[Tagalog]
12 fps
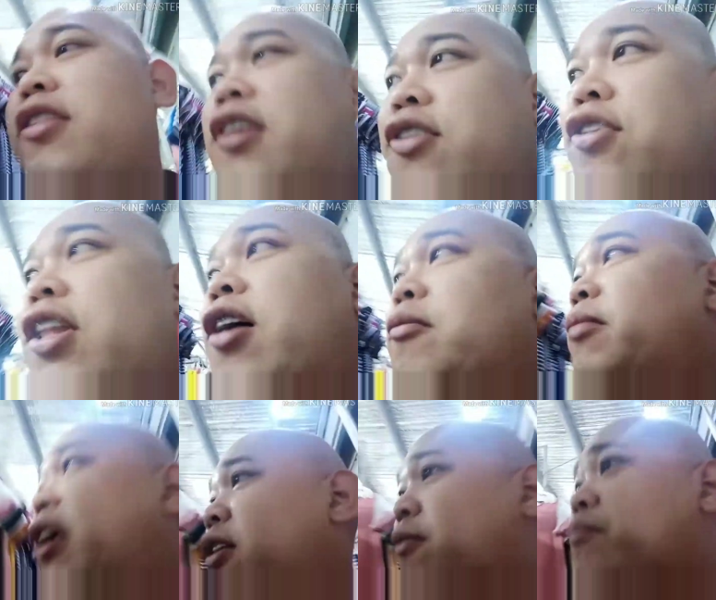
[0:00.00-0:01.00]
Dito daw
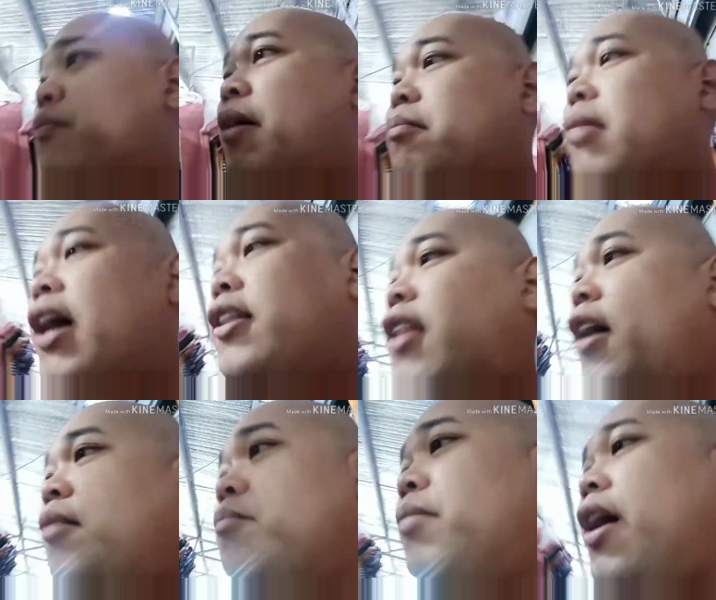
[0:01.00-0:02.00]
merong batang
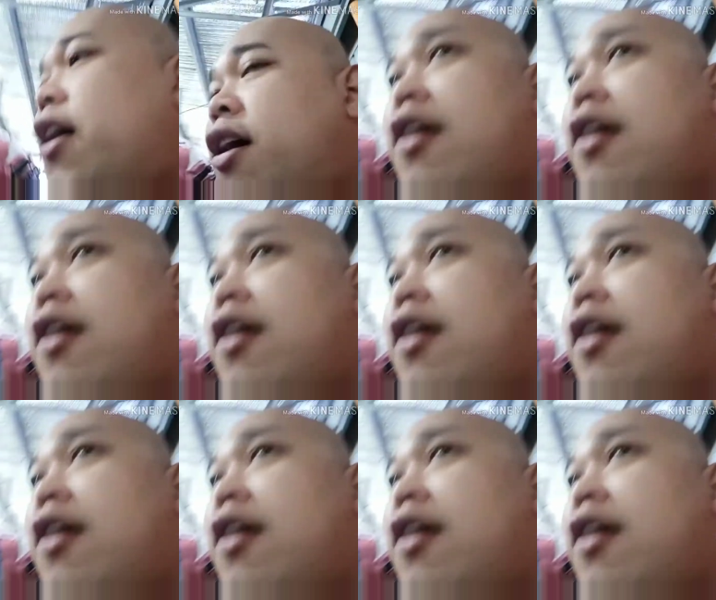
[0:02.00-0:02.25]
pa